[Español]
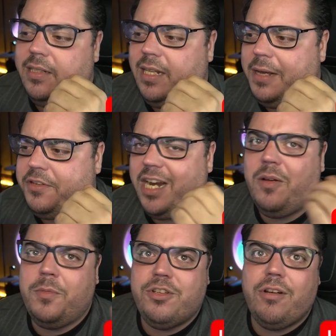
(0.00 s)
digamos que
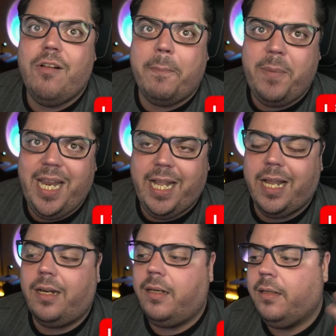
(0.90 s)
no muchos lo
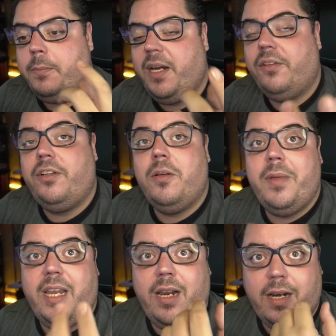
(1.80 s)
aplican, pero si no
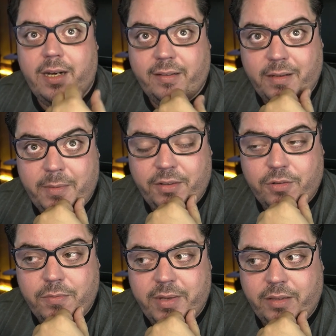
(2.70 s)
me quieres regresar mis
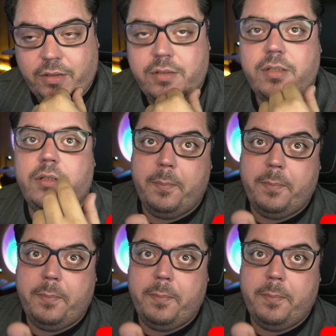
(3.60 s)
documentos,